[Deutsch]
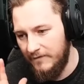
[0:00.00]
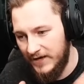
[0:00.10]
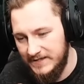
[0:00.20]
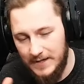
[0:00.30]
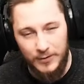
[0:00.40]

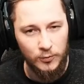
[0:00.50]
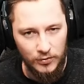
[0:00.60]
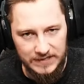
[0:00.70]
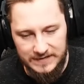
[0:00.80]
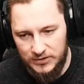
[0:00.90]
Wenn es aber
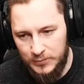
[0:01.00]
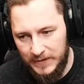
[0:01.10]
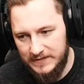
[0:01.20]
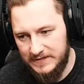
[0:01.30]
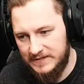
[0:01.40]
nur diese
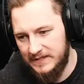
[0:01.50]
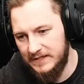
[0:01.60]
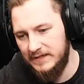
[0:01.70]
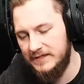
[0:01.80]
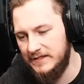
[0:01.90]
Spezies
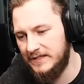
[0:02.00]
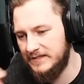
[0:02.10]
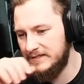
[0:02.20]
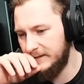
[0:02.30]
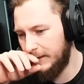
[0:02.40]
sind, die ich
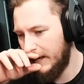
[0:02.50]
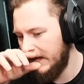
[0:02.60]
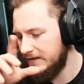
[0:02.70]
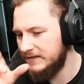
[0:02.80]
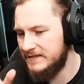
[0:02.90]
jetzt hier
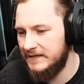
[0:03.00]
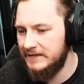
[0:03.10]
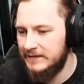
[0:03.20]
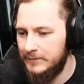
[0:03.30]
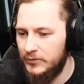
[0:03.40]

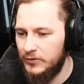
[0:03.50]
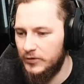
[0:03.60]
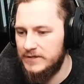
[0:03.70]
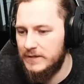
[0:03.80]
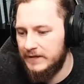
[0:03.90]
angezeigt habe und
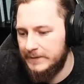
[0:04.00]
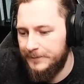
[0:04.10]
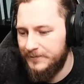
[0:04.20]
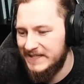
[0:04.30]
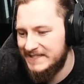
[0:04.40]
euch
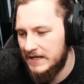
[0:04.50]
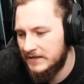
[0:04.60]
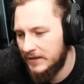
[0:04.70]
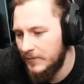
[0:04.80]
ähm, gesagt habe,